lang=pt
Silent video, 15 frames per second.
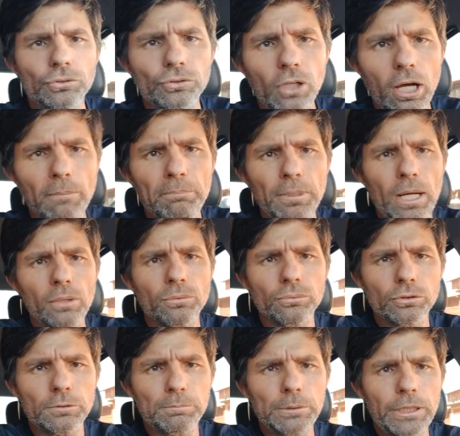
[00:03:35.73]
só para
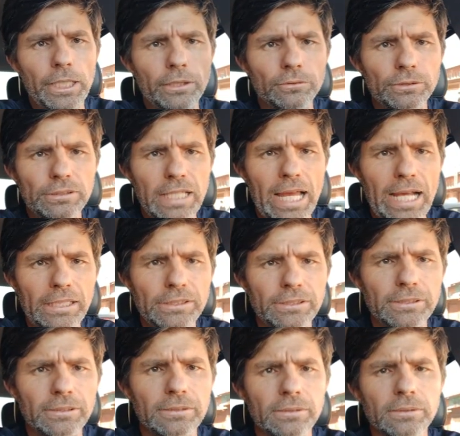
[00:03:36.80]
alguns pequenos
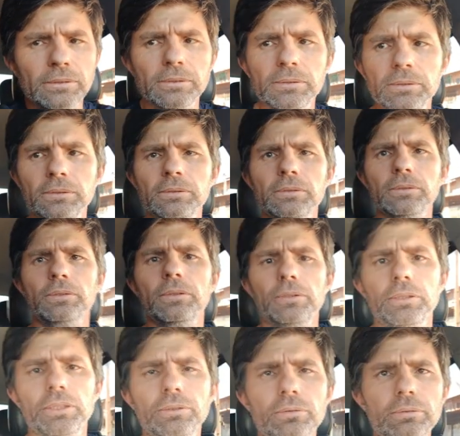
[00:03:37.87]
testes
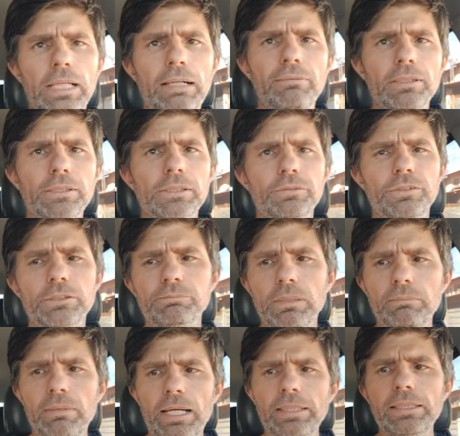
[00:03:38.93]
e não tava servindo
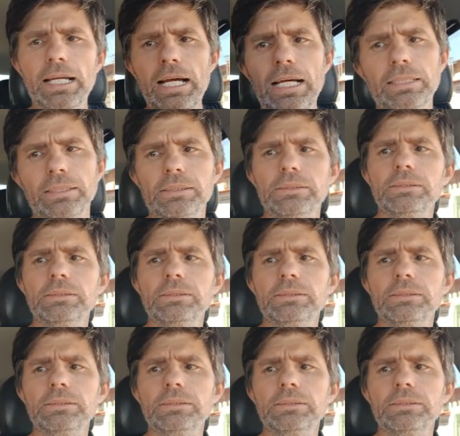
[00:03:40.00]
para mais nada.